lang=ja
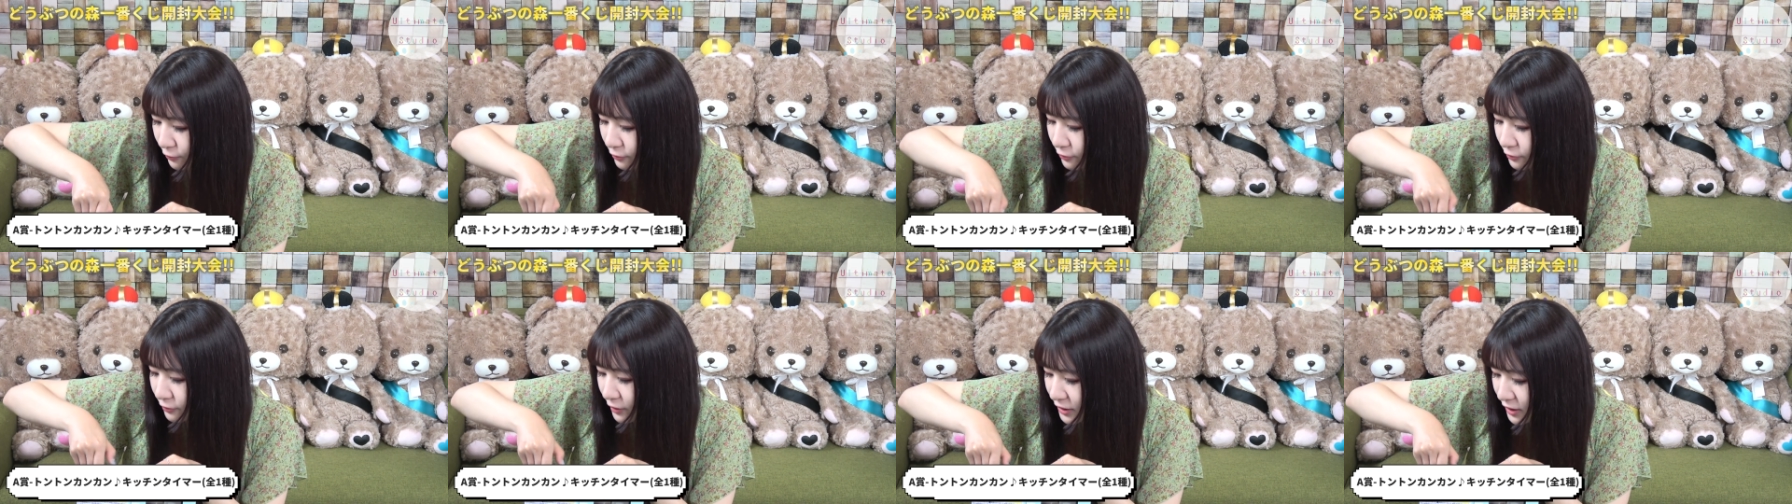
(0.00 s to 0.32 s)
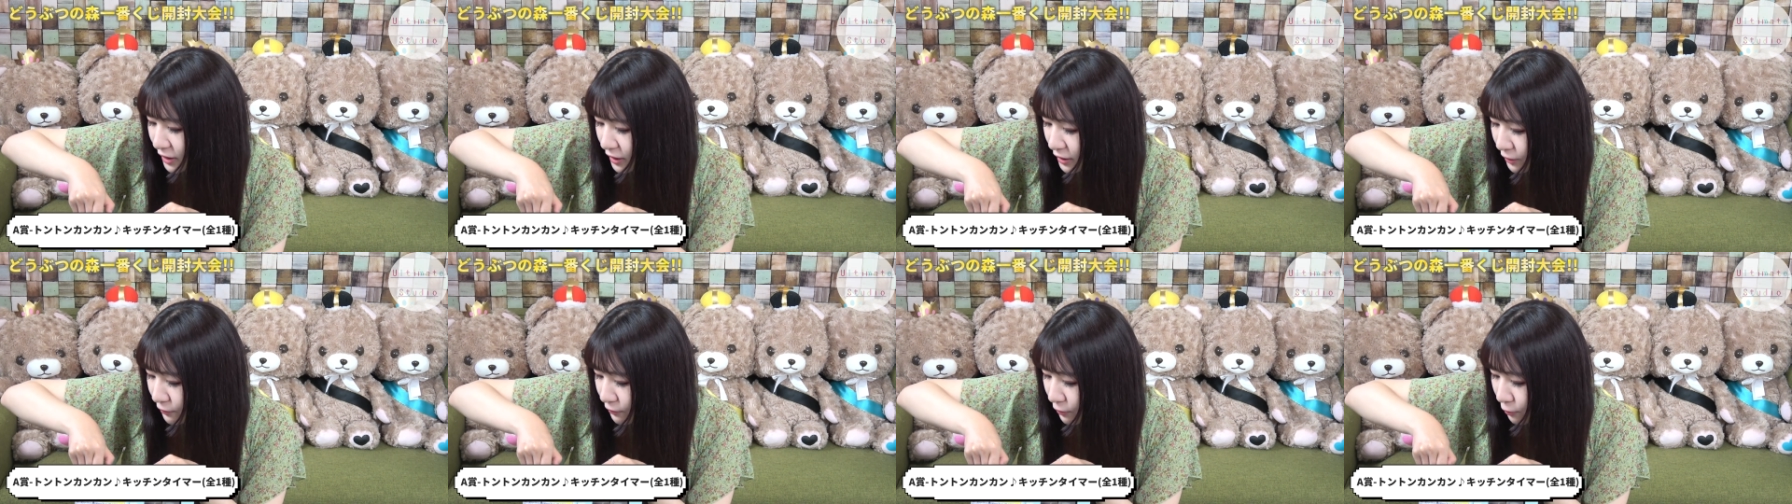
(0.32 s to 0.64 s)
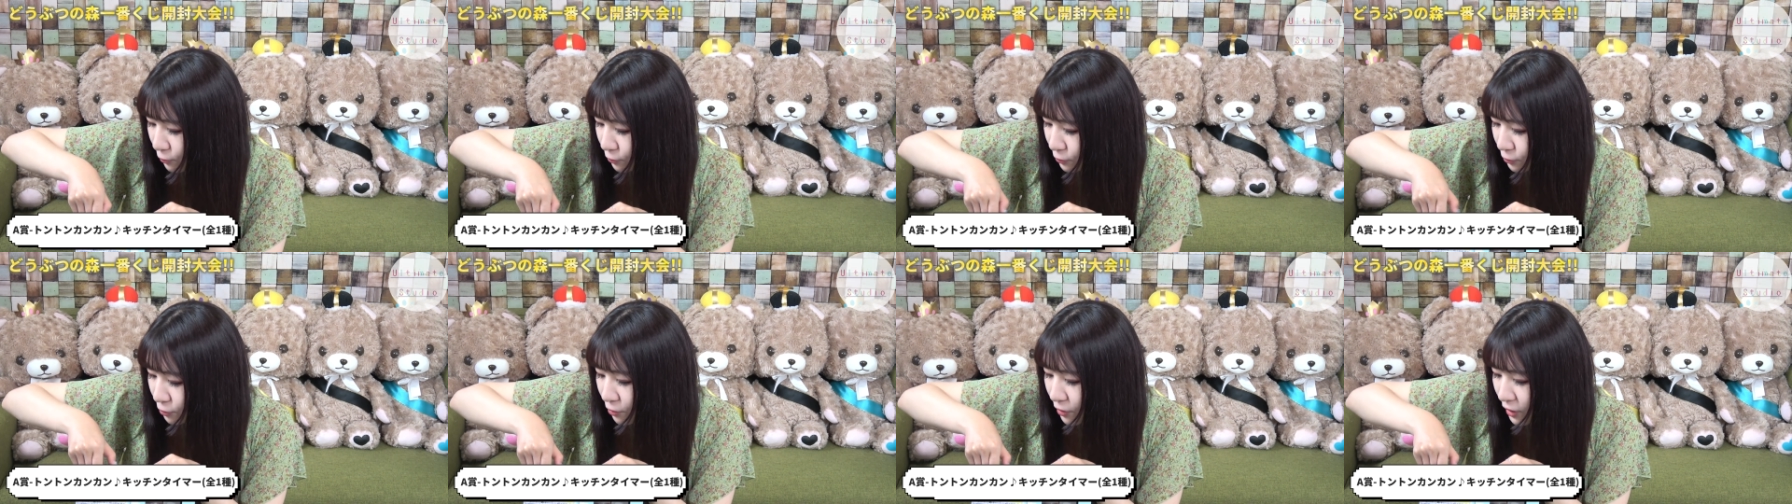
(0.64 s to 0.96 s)
噂で
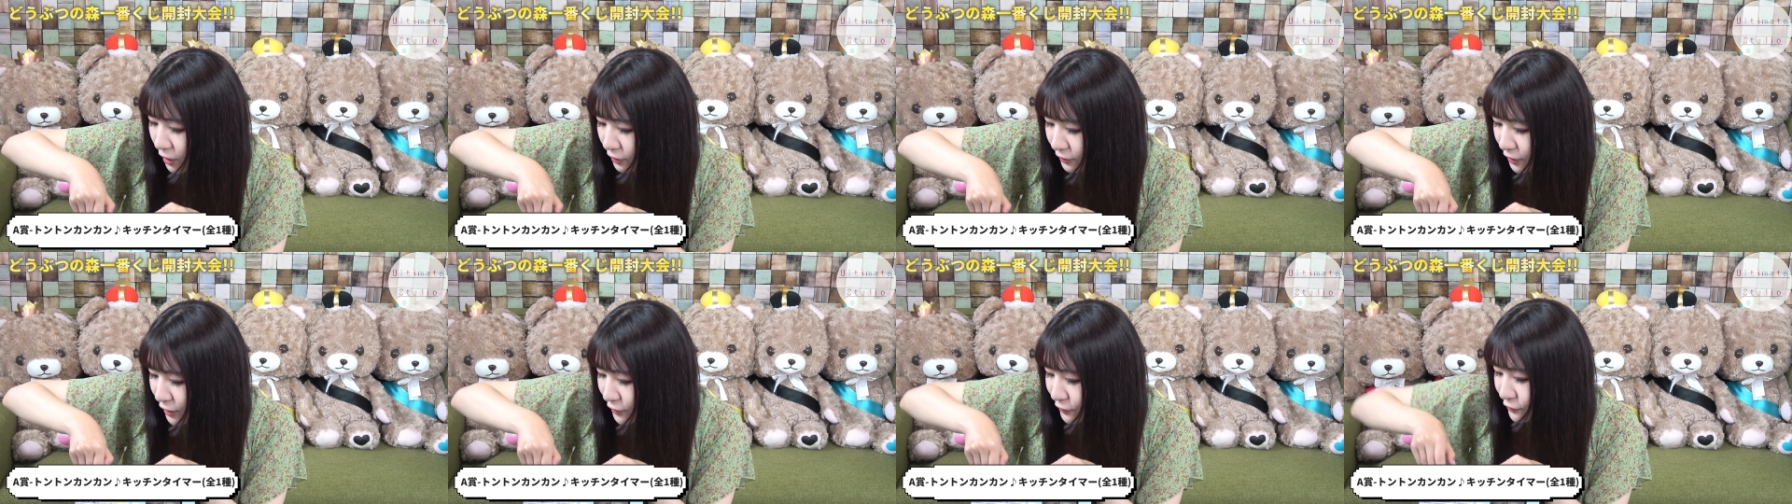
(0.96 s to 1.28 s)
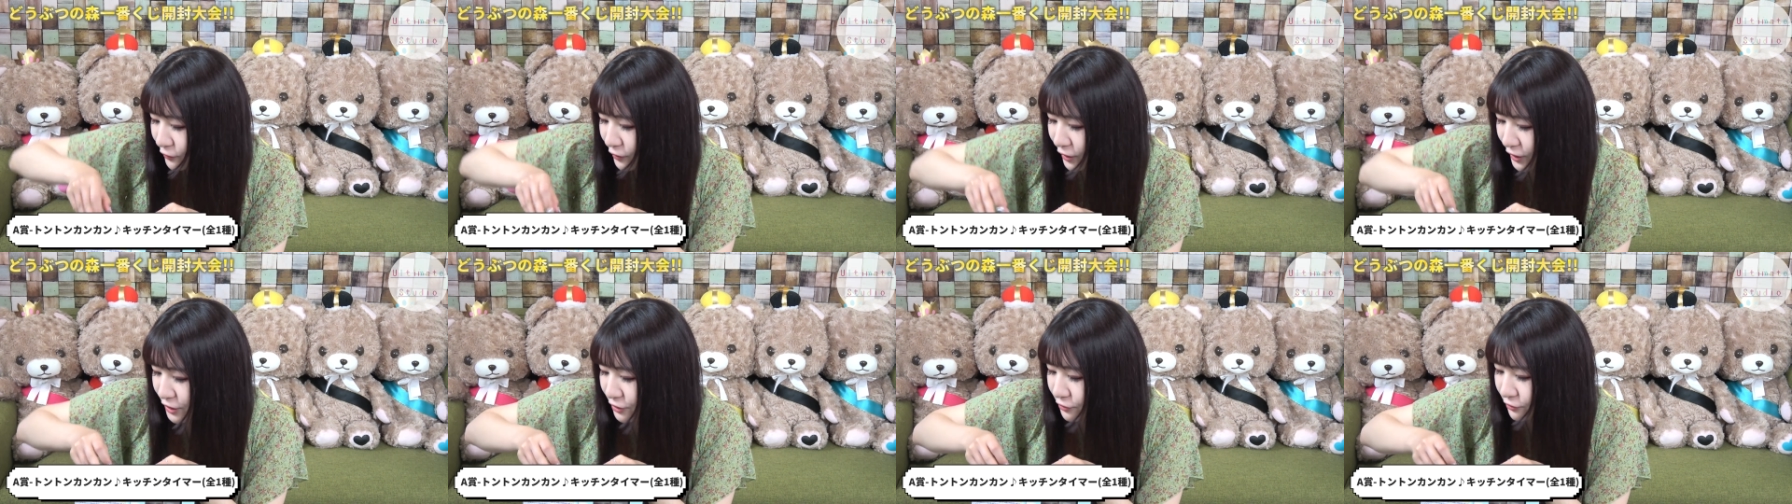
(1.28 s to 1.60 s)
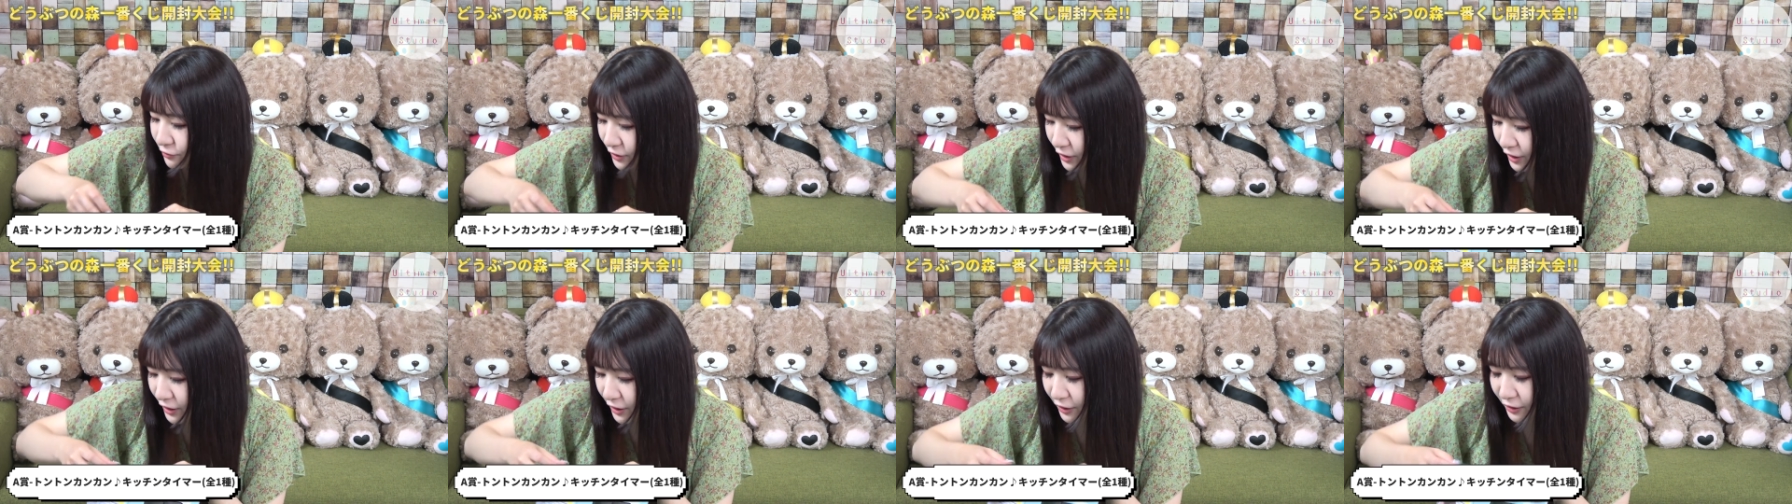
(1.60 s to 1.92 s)
は音が鳴るらし
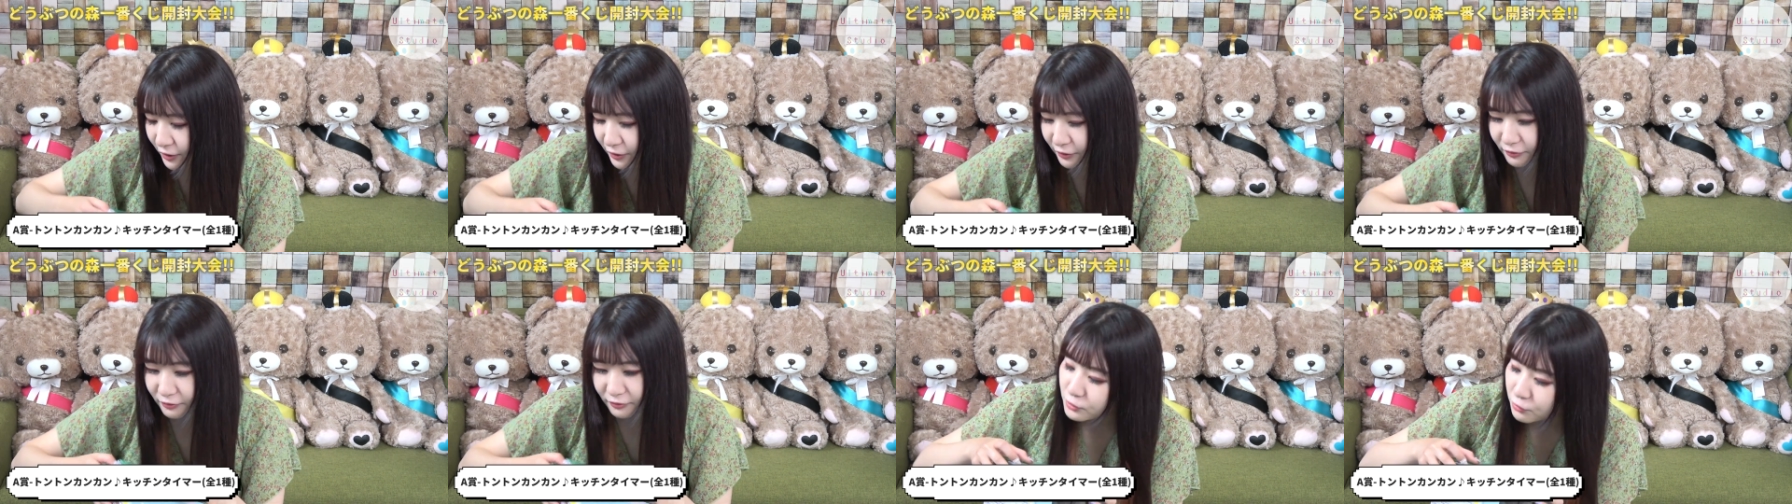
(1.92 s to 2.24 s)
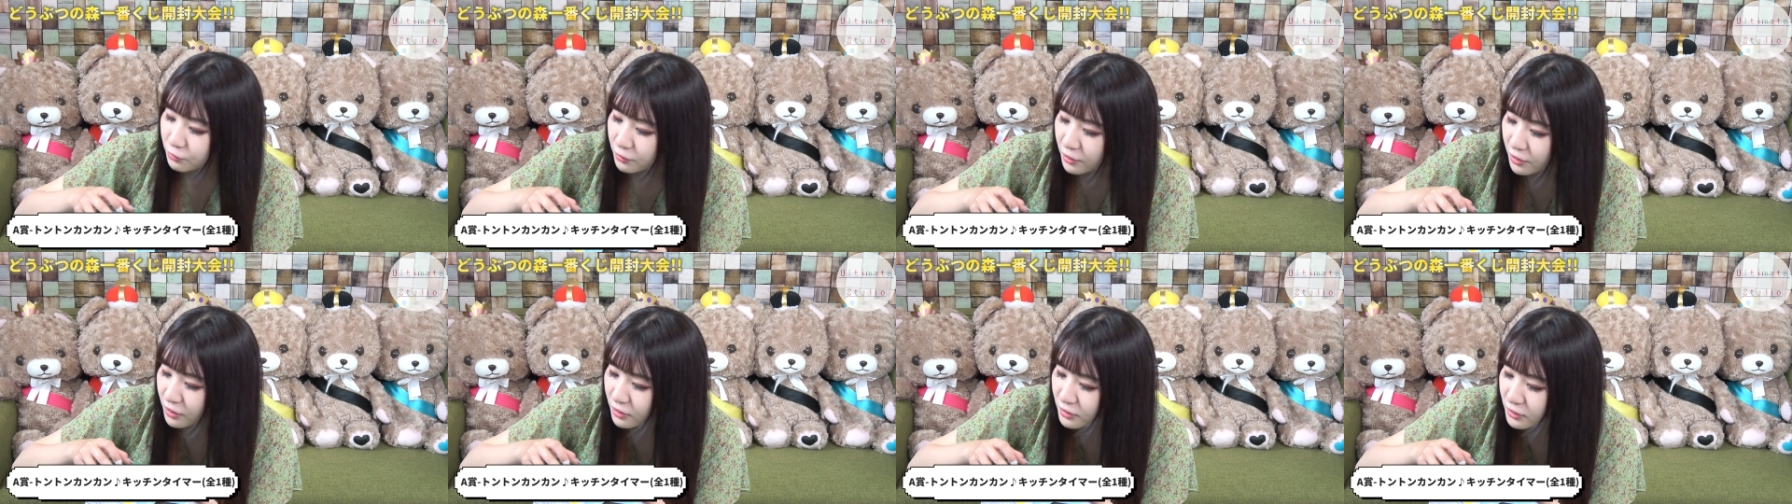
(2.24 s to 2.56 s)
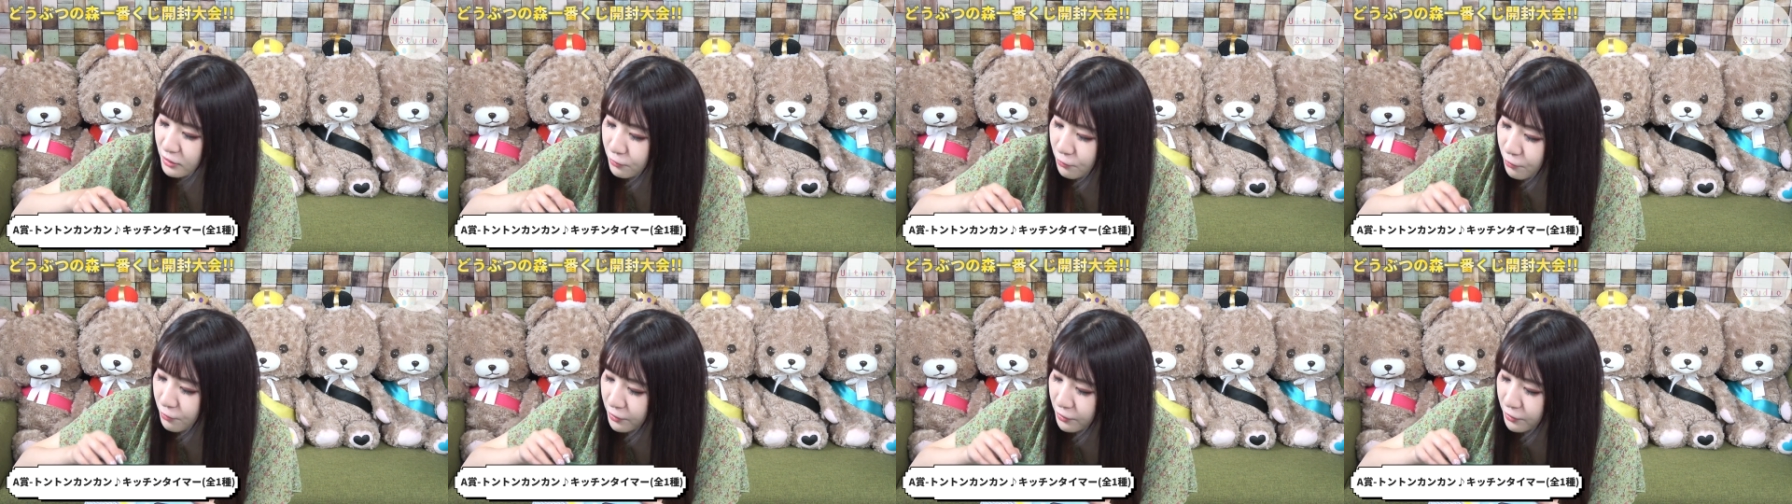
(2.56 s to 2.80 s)
くて、それがす